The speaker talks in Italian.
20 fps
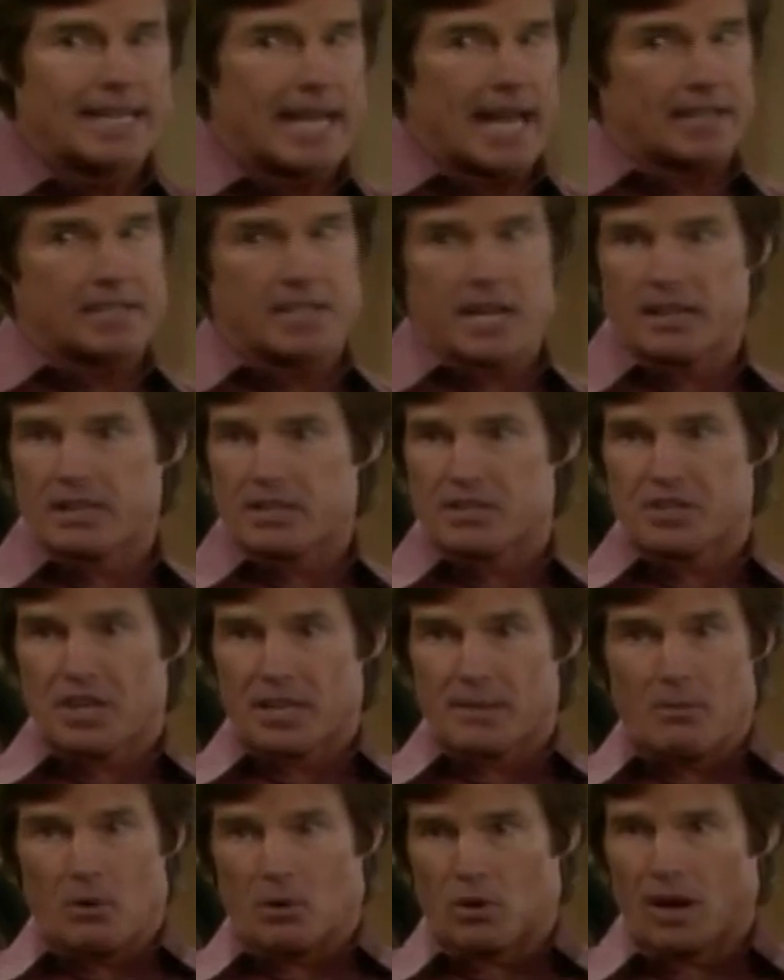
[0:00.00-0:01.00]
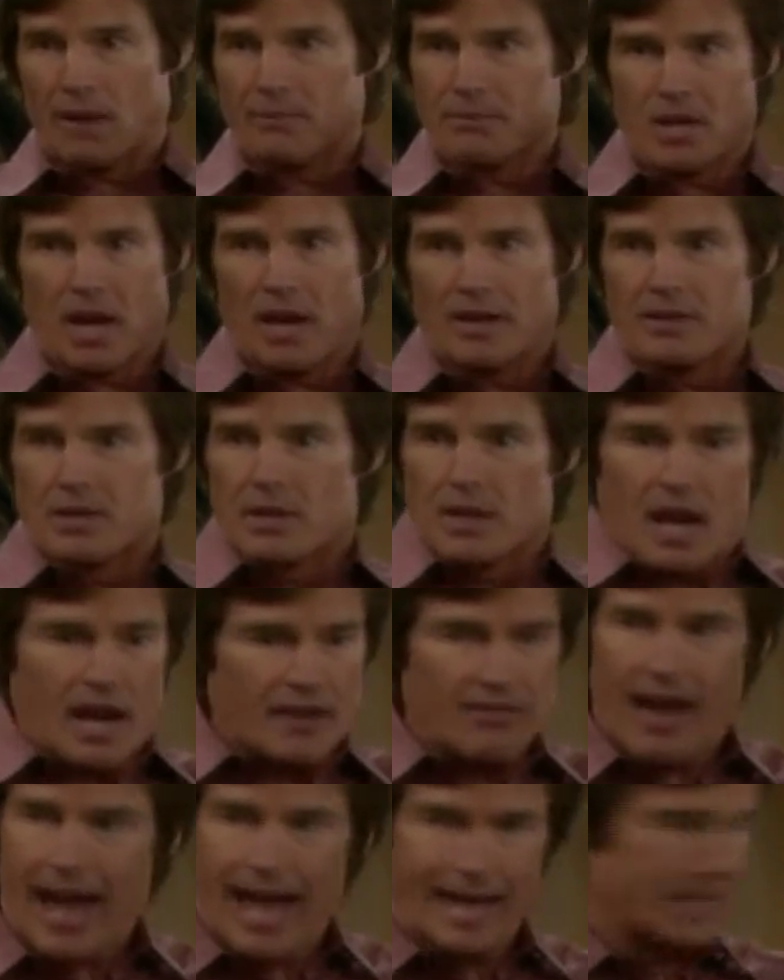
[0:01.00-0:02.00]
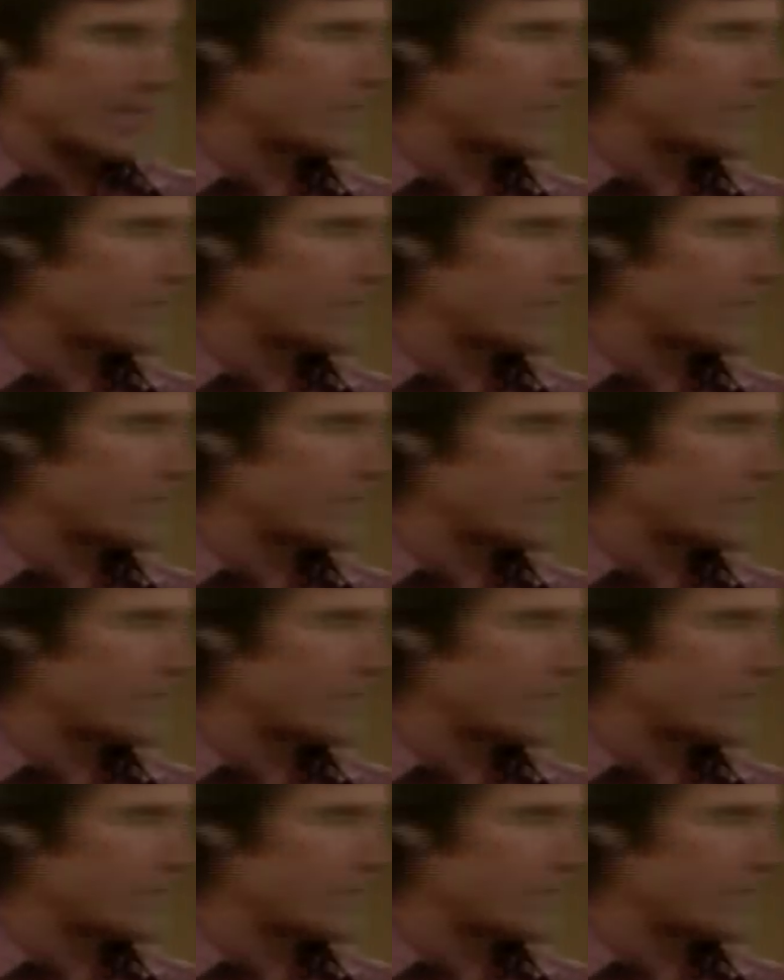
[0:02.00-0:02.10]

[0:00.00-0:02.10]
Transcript: E durante i balletti mi si metteva davanti